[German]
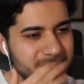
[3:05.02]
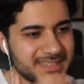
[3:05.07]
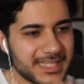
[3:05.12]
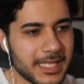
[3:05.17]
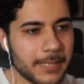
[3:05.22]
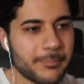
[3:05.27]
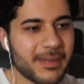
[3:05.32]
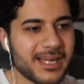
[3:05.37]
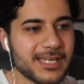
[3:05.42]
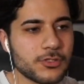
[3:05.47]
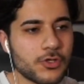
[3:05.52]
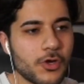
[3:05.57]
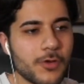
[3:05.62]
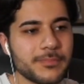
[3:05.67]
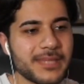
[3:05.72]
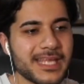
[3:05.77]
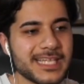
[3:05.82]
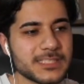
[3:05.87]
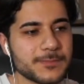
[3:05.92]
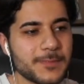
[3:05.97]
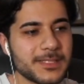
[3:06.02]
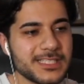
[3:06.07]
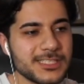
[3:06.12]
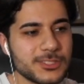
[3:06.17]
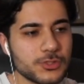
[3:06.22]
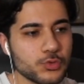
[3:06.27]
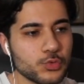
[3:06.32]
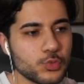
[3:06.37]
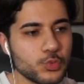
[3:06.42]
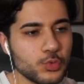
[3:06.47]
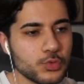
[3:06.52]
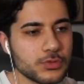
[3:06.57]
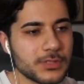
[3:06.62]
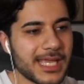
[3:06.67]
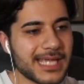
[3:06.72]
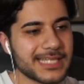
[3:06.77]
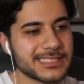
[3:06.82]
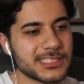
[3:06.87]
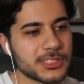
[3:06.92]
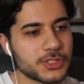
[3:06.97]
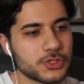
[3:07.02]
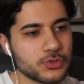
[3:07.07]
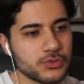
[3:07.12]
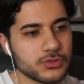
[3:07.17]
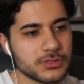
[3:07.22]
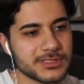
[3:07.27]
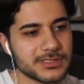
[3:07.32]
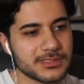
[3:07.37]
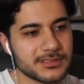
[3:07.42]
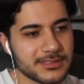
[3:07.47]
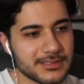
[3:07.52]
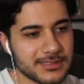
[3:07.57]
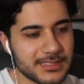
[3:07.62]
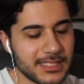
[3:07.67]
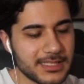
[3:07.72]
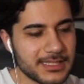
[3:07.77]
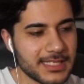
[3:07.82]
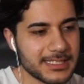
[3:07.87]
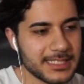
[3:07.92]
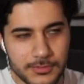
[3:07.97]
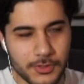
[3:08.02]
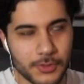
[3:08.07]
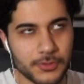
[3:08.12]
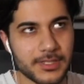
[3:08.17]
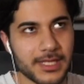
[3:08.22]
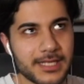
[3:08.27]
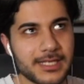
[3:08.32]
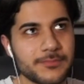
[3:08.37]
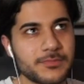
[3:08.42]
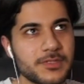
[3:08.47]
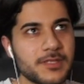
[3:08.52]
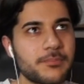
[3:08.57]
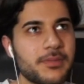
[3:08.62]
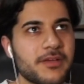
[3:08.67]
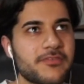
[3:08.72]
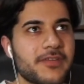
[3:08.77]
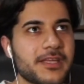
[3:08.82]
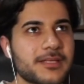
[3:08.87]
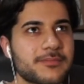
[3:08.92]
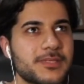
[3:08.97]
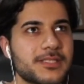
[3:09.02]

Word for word: Der Ball kommt erstmal nicht so gut. Erster Schuss, geht daneben und er nimmt ihn perfekt mit.